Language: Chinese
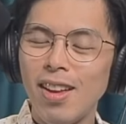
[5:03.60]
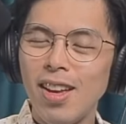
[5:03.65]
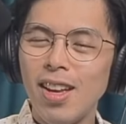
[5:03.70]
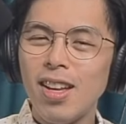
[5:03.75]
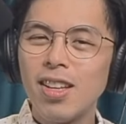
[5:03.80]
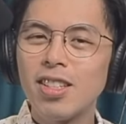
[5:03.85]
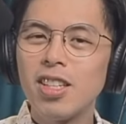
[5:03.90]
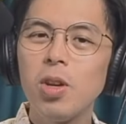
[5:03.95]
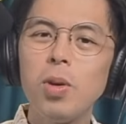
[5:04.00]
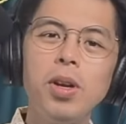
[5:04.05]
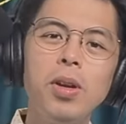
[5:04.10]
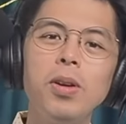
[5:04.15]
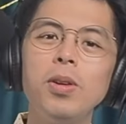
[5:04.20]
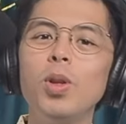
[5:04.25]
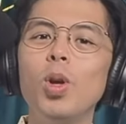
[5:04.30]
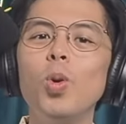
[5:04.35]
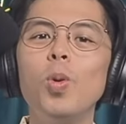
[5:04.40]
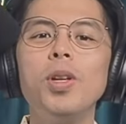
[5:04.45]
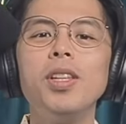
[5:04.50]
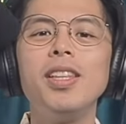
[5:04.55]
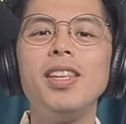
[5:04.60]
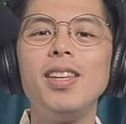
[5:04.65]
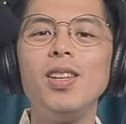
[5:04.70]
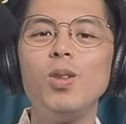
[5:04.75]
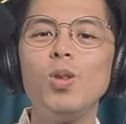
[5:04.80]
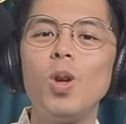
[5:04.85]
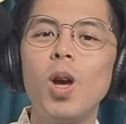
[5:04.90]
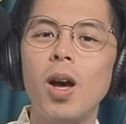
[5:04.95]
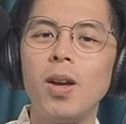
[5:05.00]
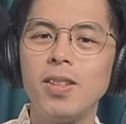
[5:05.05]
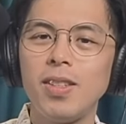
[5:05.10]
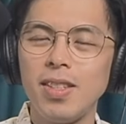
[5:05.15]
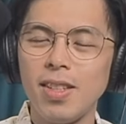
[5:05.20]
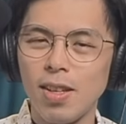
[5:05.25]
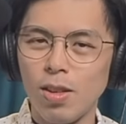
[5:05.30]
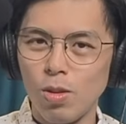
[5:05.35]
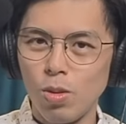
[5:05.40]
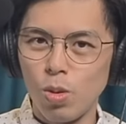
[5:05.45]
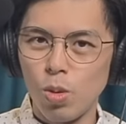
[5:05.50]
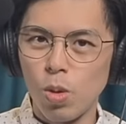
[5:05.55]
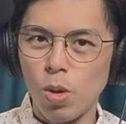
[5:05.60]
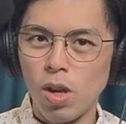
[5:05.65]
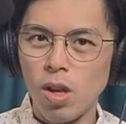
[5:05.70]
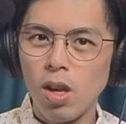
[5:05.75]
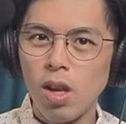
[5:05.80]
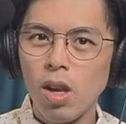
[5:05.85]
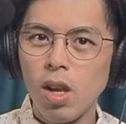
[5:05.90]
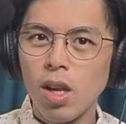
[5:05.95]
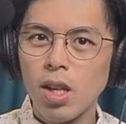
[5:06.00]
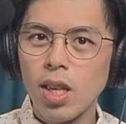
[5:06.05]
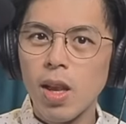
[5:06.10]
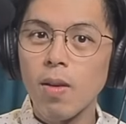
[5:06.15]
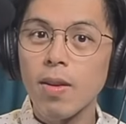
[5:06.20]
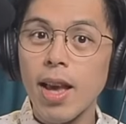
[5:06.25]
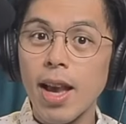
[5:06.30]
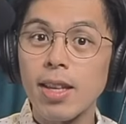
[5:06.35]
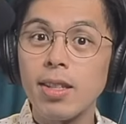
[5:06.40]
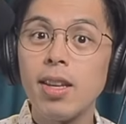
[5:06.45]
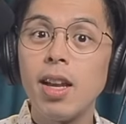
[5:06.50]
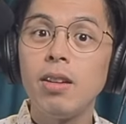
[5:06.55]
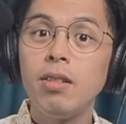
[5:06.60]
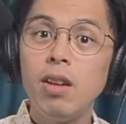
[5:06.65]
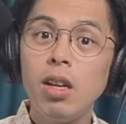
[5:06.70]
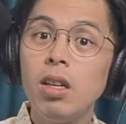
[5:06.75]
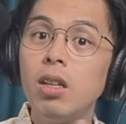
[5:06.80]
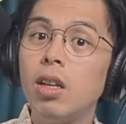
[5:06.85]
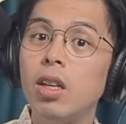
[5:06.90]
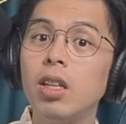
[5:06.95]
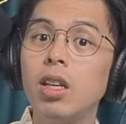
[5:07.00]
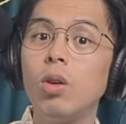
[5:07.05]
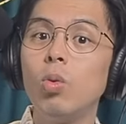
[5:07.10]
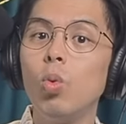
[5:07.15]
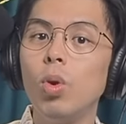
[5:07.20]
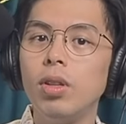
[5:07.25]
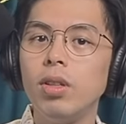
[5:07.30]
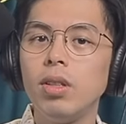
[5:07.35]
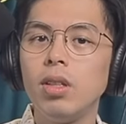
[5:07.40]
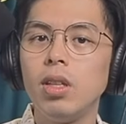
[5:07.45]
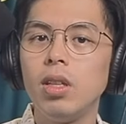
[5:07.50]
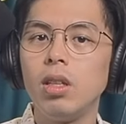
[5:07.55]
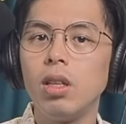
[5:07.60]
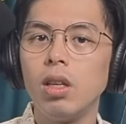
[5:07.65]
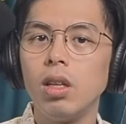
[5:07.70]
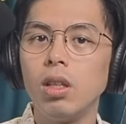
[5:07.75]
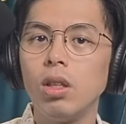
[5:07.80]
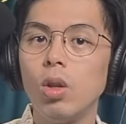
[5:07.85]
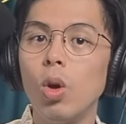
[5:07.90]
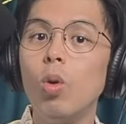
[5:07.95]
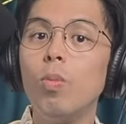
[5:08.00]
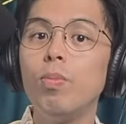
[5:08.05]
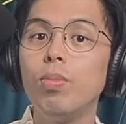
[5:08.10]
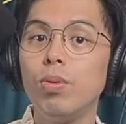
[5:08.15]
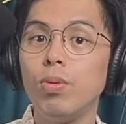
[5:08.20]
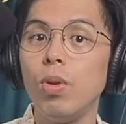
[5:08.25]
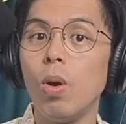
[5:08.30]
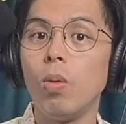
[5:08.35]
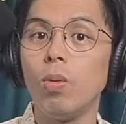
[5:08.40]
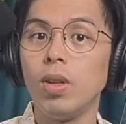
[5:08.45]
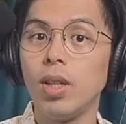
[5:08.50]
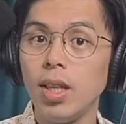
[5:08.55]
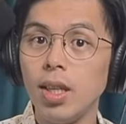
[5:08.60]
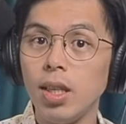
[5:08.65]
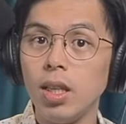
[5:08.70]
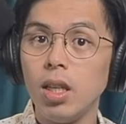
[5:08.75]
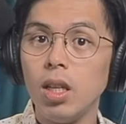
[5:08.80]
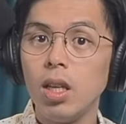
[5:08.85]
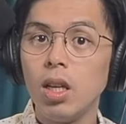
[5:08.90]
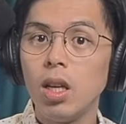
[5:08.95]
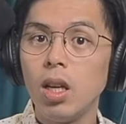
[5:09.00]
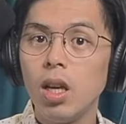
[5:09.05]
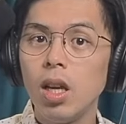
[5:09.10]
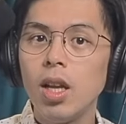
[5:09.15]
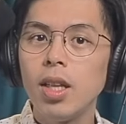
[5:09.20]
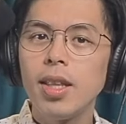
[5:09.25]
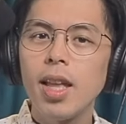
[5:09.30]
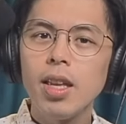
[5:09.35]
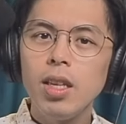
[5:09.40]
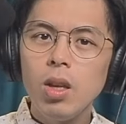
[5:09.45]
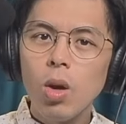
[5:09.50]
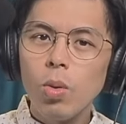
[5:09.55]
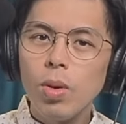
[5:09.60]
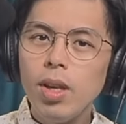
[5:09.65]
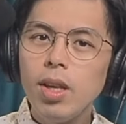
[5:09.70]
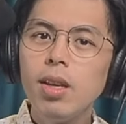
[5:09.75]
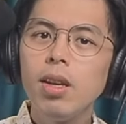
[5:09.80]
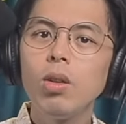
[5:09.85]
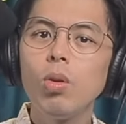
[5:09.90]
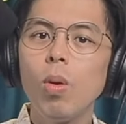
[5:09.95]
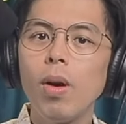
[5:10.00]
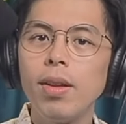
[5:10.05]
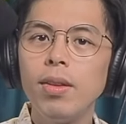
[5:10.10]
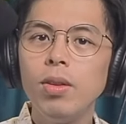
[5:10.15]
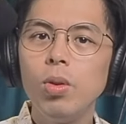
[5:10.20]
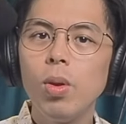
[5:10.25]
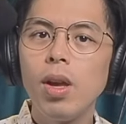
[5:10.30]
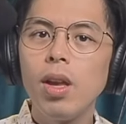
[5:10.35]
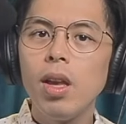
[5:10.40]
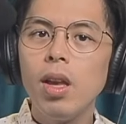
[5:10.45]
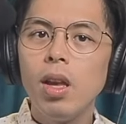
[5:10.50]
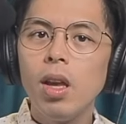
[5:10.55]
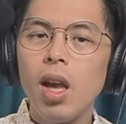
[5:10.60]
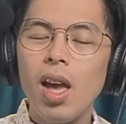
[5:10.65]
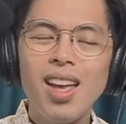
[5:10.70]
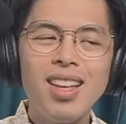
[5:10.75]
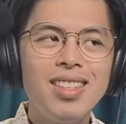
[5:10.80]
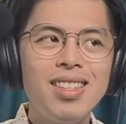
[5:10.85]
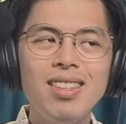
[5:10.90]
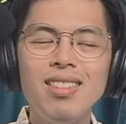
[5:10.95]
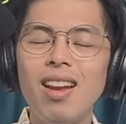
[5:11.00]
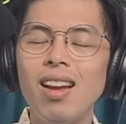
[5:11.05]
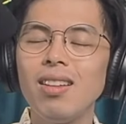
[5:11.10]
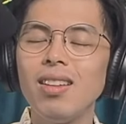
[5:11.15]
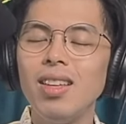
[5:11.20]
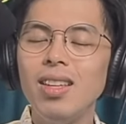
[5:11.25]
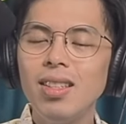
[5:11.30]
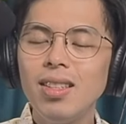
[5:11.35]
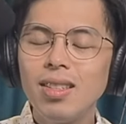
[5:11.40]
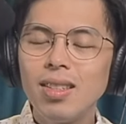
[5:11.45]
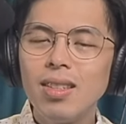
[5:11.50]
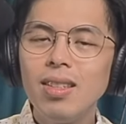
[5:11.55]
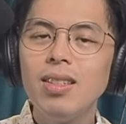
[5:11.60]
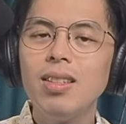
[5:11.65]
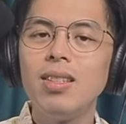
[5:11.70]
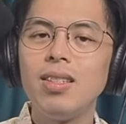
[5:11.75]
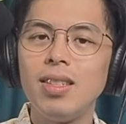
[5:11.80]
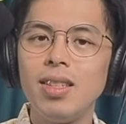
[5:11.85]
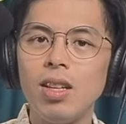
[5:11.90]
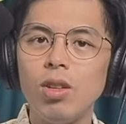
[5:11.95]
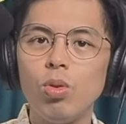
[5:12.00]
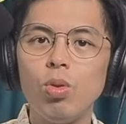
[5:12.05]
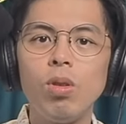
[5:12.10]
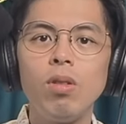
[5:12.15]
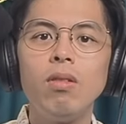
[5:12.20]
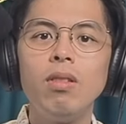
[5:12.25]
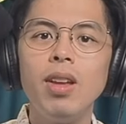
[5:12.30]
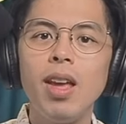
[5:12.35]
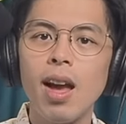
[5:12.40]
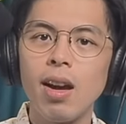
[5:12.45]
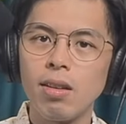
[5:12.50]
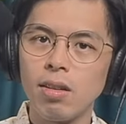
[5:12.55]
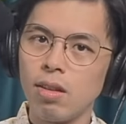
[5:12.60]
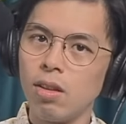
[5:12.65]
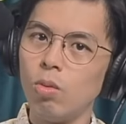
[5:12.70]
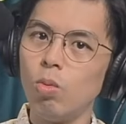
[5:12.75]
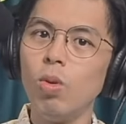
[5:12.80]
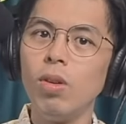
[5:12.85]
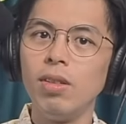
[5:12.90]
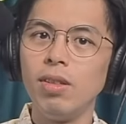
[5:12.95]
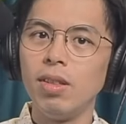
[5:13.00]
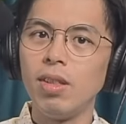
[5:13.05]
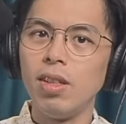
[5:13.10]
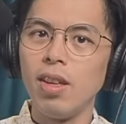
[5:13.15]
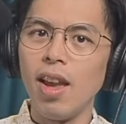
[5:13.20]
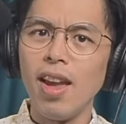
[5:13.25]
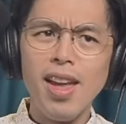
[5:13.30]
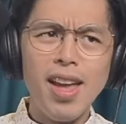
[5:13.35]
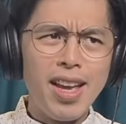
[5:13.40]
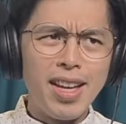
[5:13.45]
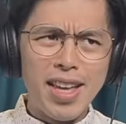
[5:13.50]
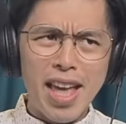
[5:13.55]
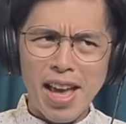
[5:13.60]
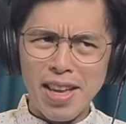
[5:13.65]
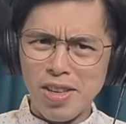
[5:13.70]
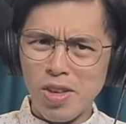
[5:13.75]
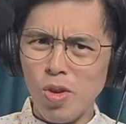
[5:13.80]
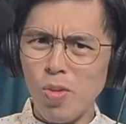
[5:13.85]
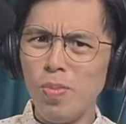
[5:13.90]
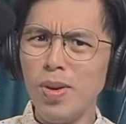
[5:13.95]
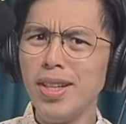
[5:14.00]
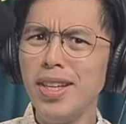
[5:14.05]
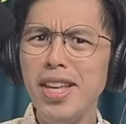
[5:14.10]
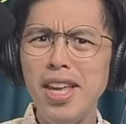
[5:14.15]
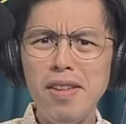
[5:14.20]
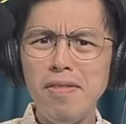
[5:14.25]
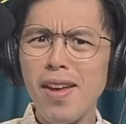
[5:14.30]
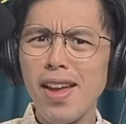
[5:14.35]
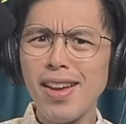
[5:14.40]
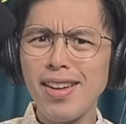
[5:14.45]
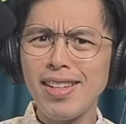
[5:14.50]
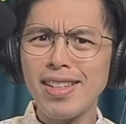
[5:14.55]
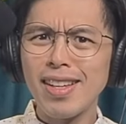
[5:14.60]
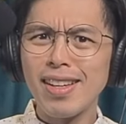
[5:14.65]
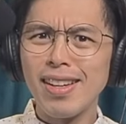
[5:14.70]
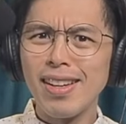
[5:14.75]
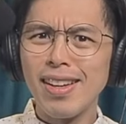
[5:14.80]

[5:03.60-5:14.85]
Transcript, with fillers: 社会有很多问题需要解决，要改善任何一个问题呢都不容易。但有一个团队，哎，竟然一次解决两个问题，Can you believe it？